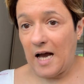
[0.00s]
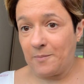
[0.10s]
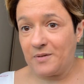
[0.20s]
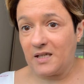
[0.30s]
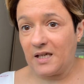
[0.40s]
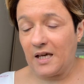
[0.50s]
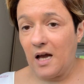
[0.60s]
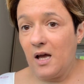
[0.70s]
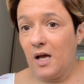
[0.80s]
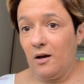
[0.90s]
appliqué
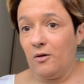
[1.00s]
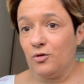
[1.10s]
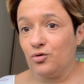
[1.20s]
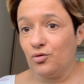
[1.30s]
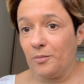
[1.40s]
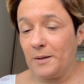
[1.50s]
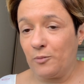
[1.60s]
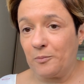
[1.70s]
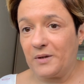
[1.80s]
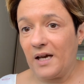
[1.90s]
sur mes
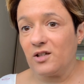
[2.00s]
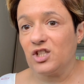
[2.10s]
paupières.